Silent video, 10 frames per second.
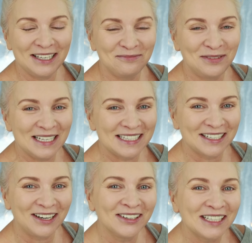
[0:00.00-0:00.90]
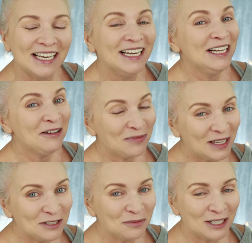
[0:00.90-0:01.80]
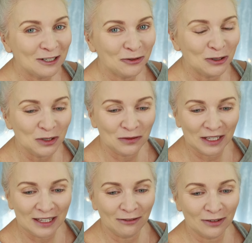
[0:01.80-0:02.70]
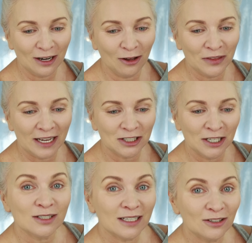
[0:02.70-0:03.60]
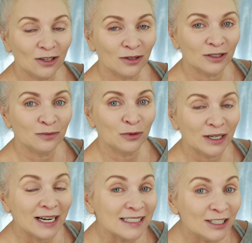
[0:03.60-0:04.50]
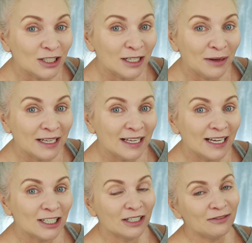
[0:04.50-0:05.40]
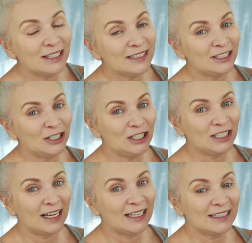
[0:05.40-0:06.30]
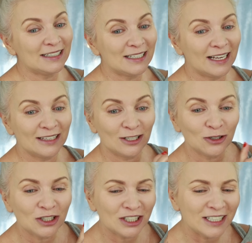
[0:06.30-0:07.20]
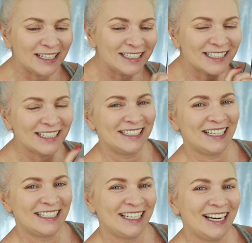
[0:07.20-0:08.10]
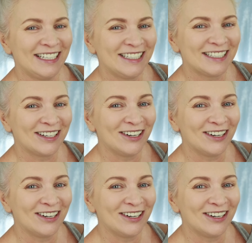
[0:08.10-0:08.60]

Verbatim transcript: niebiesko okie też będą w tym świetnie wyglądać. Ostatnio e, były klasyczne makijaże, więc dzisiaj chcę troszeczkę zaszaleć z